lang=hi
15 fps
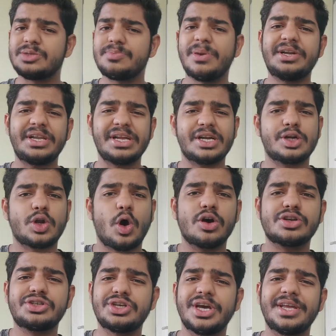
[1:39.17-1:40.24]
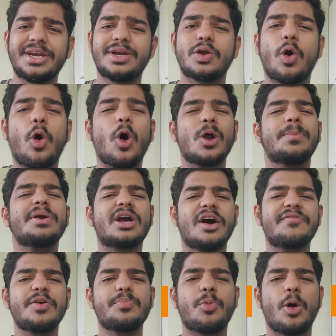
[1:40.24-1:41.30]
जिसमें टिकटॉक इट और
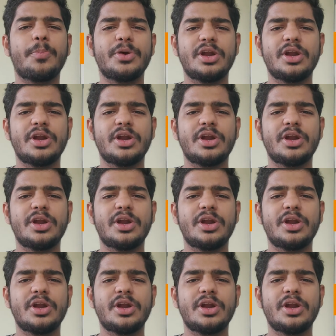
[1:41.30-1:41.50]
भी काफ़ी